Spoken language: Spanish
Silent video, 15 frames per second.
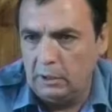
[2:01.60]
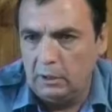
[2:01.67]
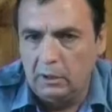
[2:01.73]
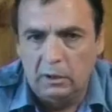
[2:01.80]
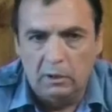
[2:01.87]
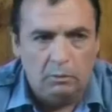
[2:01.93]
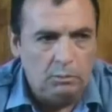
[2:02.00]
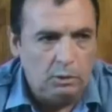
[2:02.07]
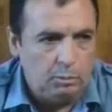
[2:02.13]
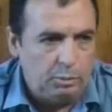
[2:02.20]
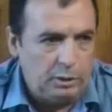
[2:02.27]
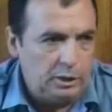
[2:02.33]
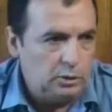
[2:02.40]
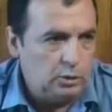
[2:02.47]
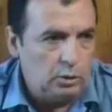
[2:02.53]
haber mil
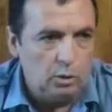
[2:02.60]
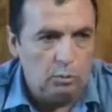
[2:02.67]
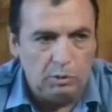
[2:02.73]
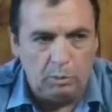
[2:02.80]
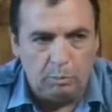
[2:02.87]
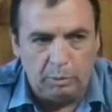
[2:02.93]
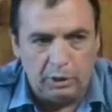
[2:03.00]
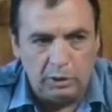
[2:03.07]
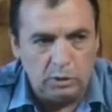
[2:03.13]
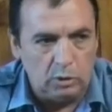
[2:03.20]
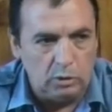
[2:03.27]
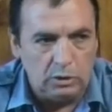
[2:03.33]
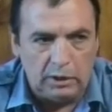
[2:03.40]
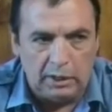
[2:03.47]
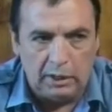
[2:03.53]
pesos, dos mil
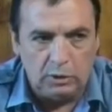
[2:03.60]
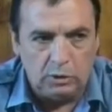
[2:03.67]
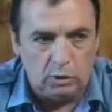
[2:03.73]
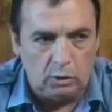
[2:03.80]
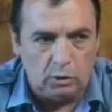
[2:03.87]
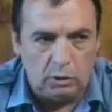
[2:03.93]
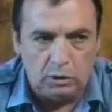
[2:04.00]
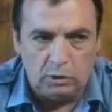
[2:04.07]
pesos y a eso